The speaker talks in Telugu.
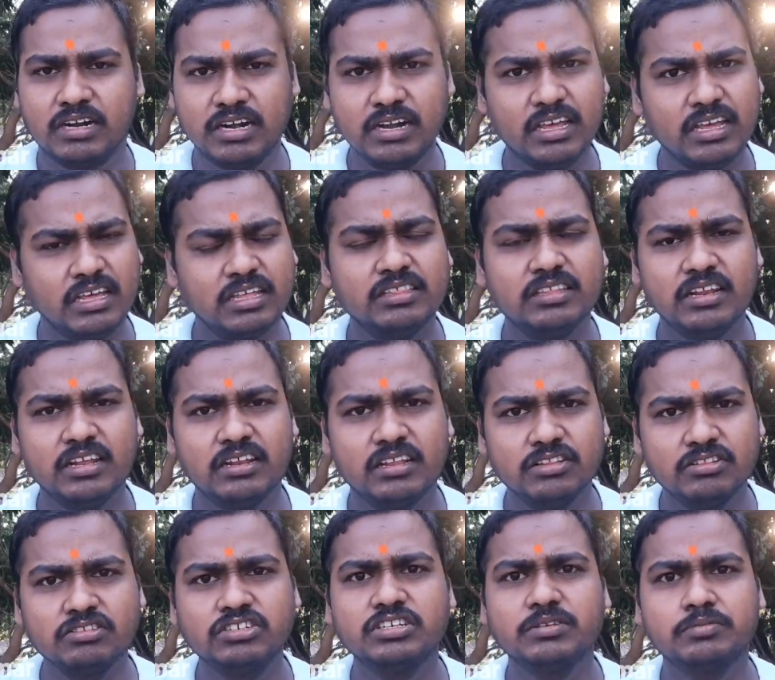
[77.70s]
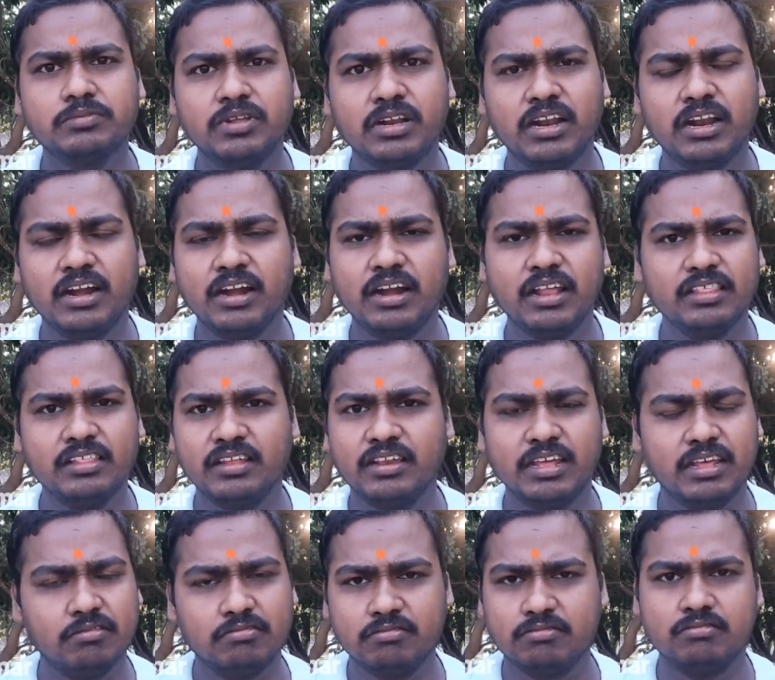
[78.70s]
అంటే ఇది నేను ఎందుకు చెప్తున్నానంటే ఇది
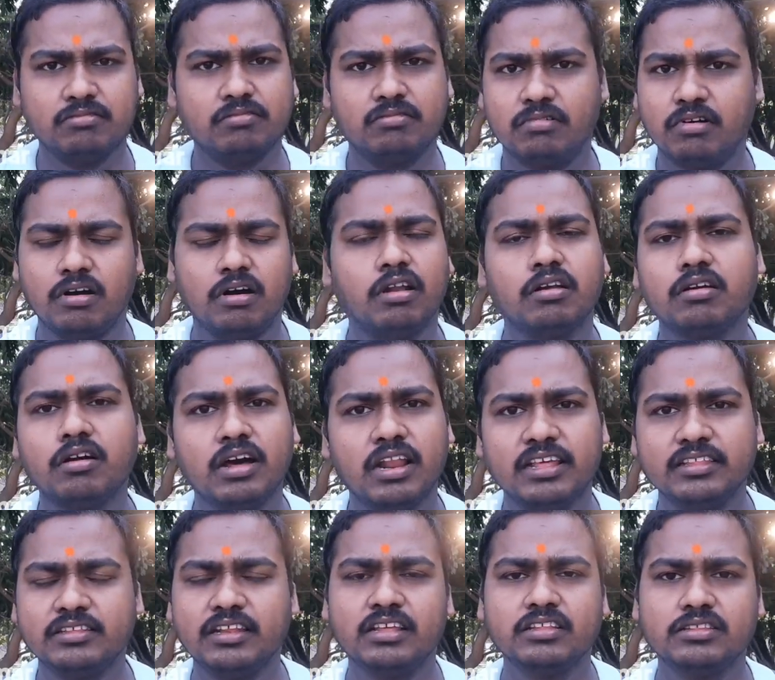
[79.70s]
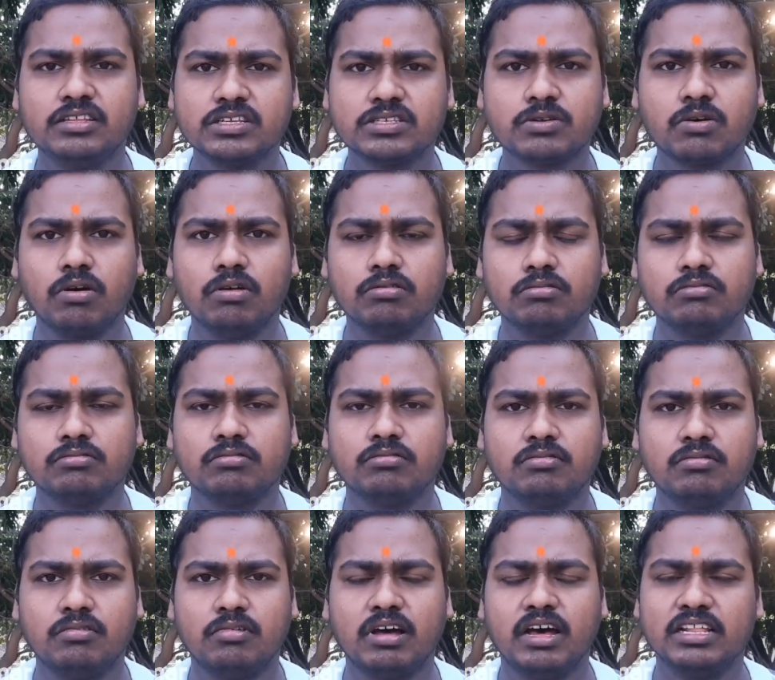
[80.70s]
నేను ఆల్కహాల్ అయితే నేను తీసుకోను
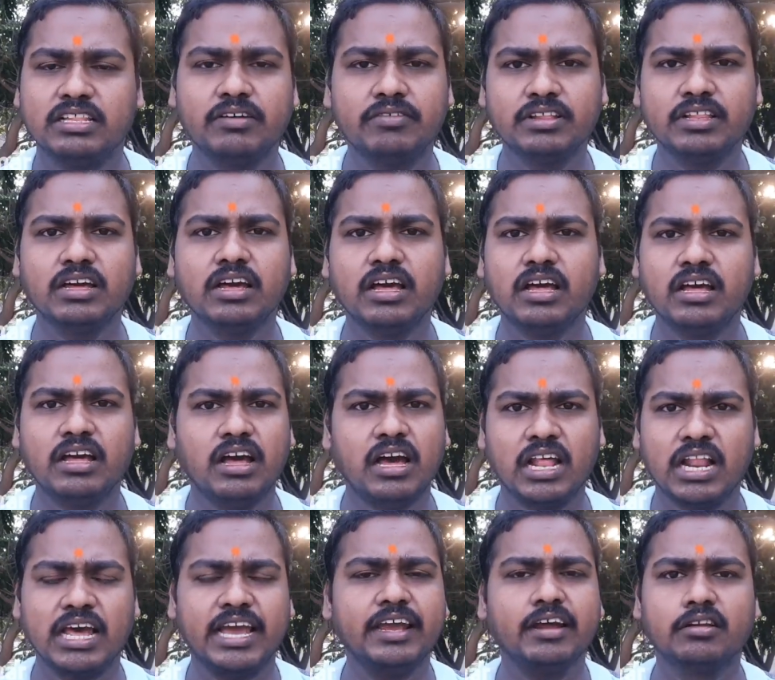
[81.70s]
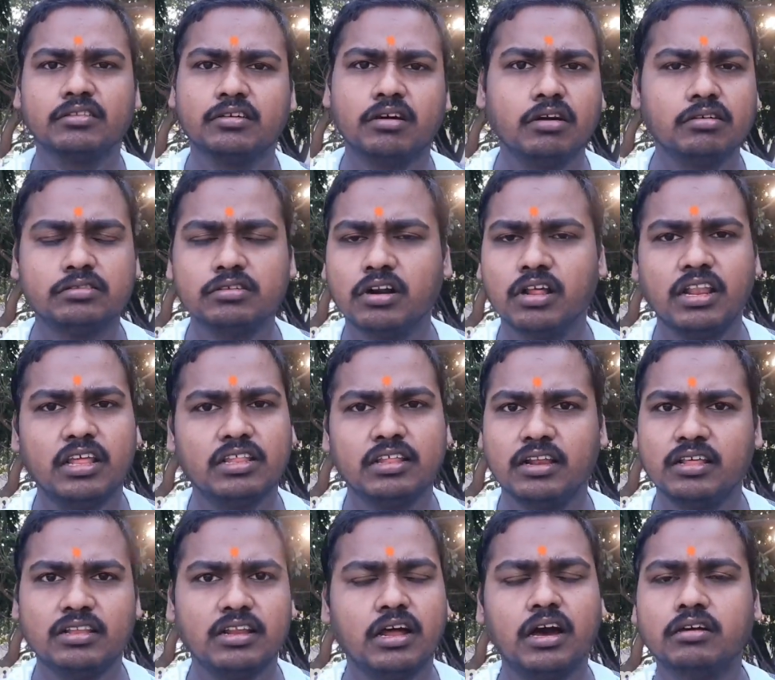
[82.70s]
అదేవిధంగా ఆ నాయకుడు తాగుతాడో
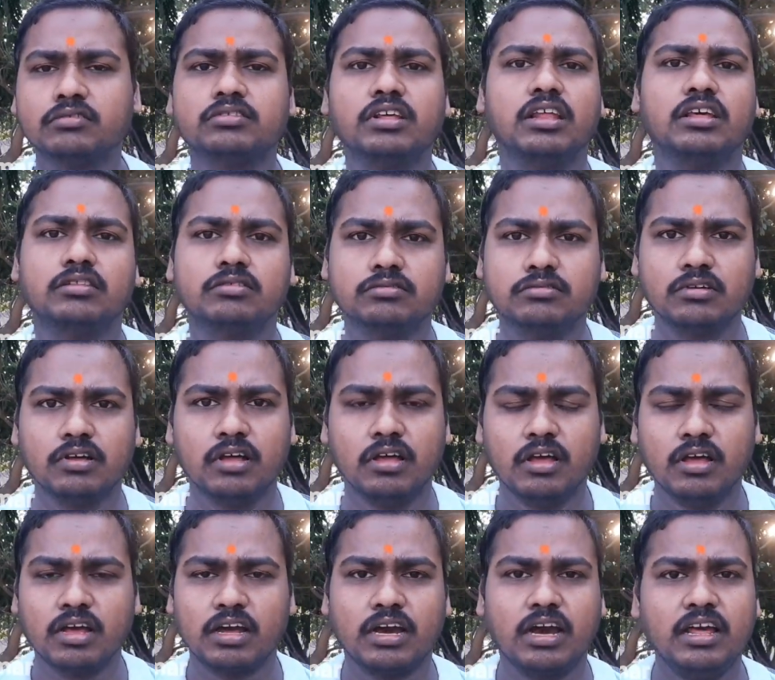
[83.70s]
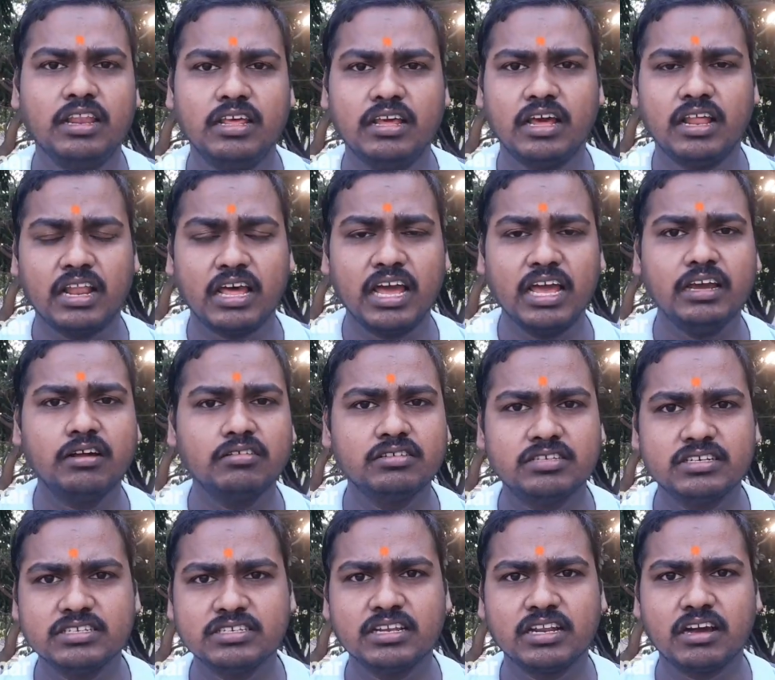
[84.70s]
లేదనేది నాకు తెలియదు కానీ ఆ నాయకుడు
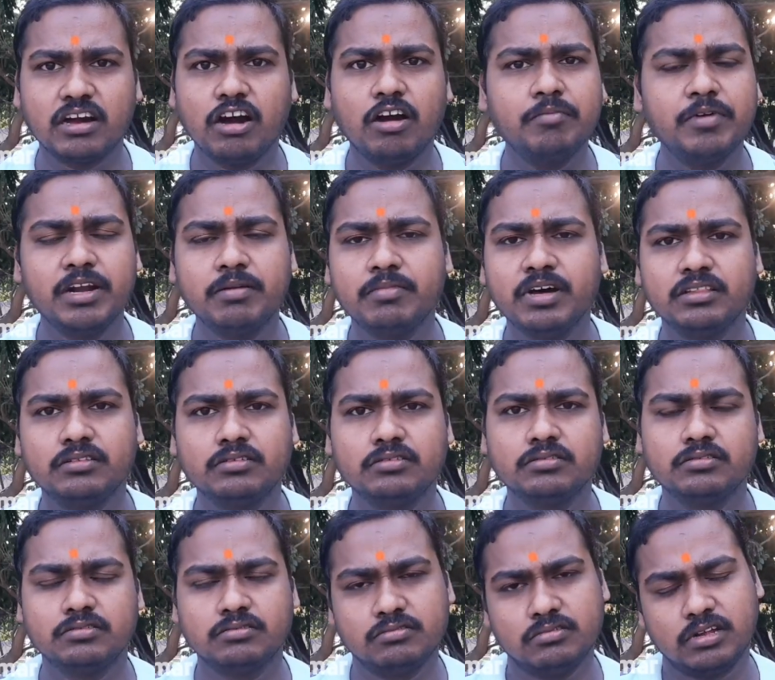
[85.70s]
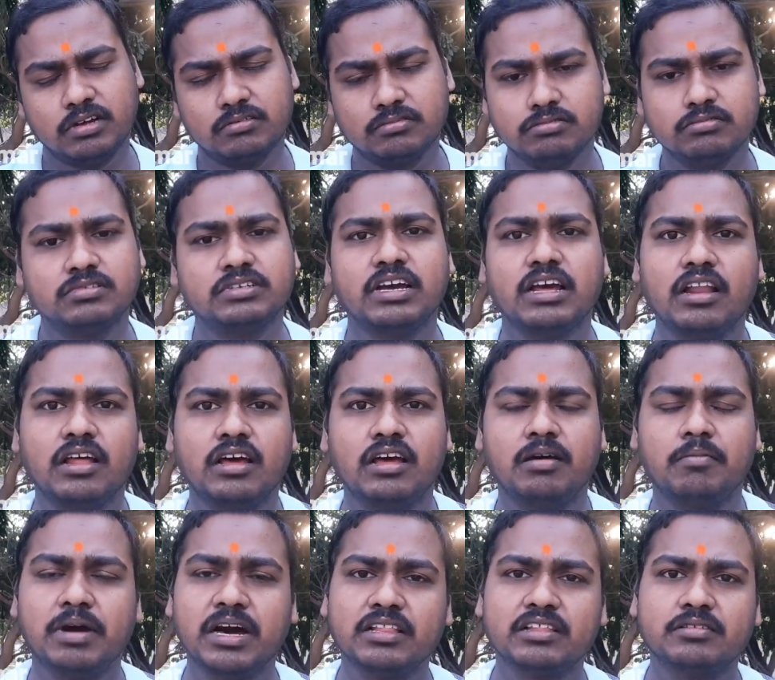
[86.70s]
చేసిన కామెంట్ మాత్రం నాకు చాలా
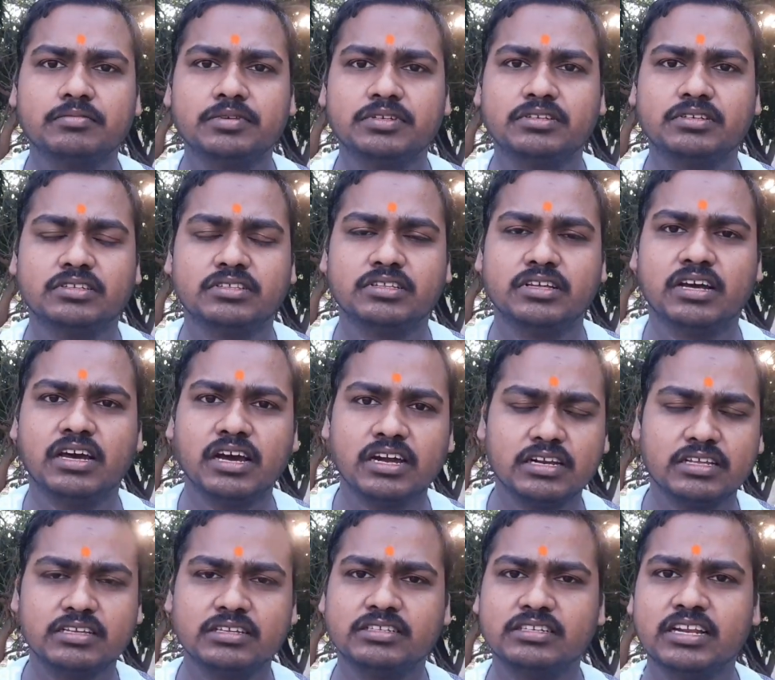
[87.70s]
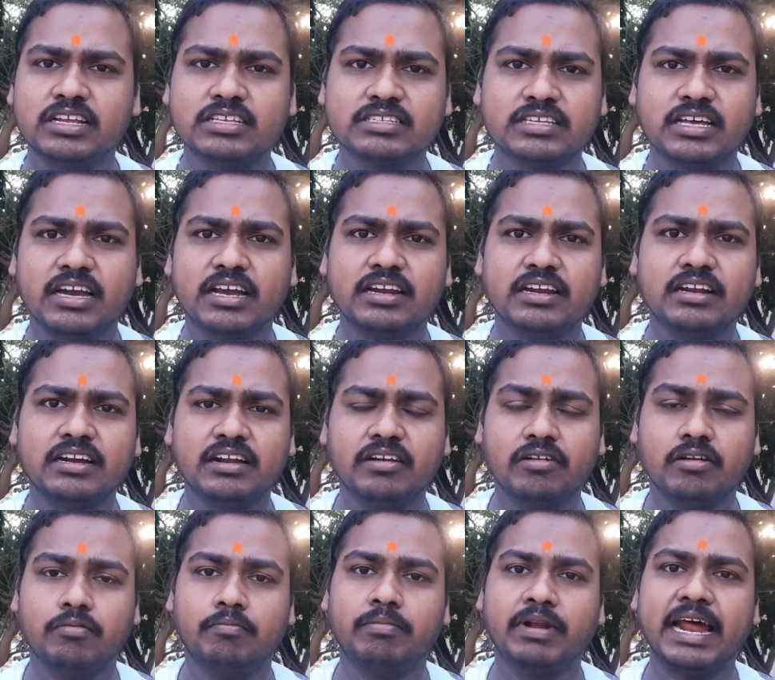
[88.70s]
బాధ అనిపించింది అక్కడ జరిగిన సంఘటన అంటే
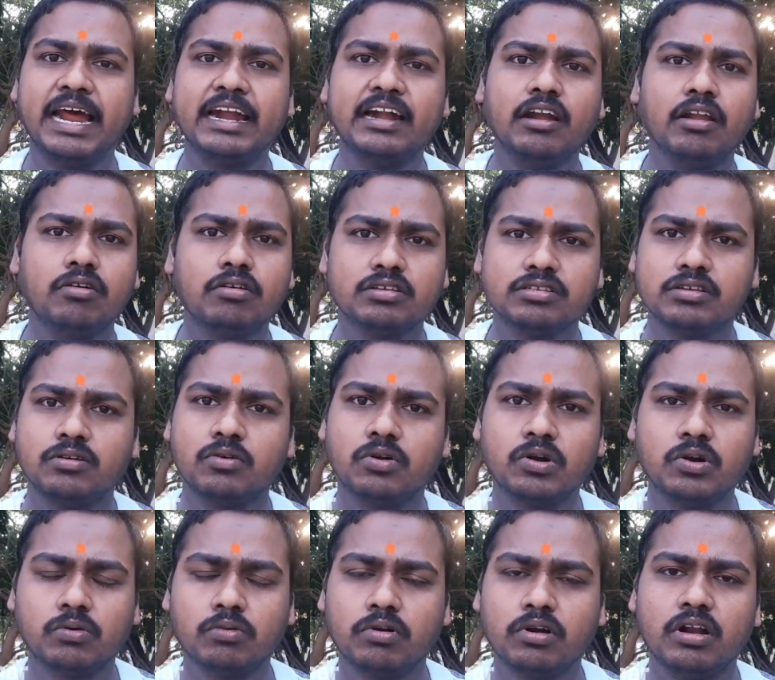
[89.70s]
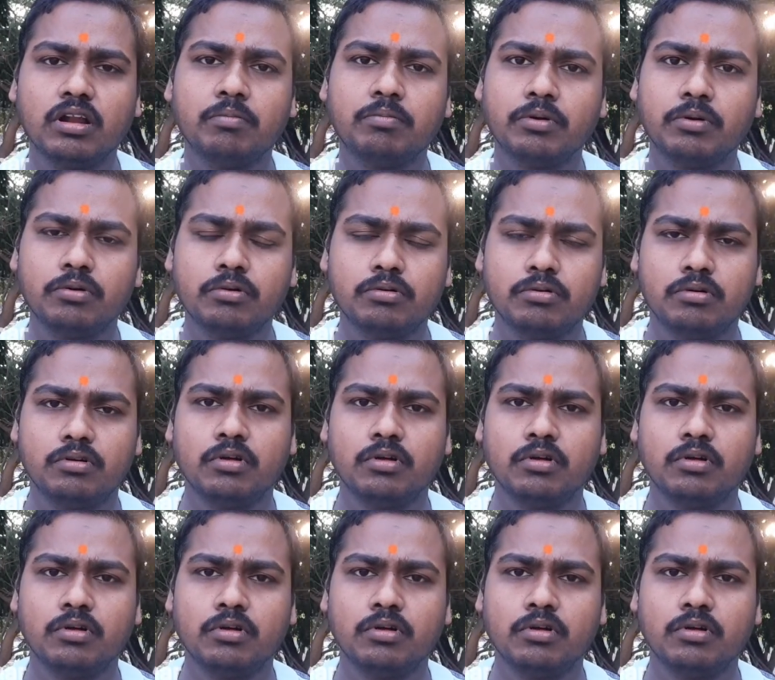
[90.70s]
నేను బ్రాండ్ల కోసం కొట్టుకుంటున్నప్పుడు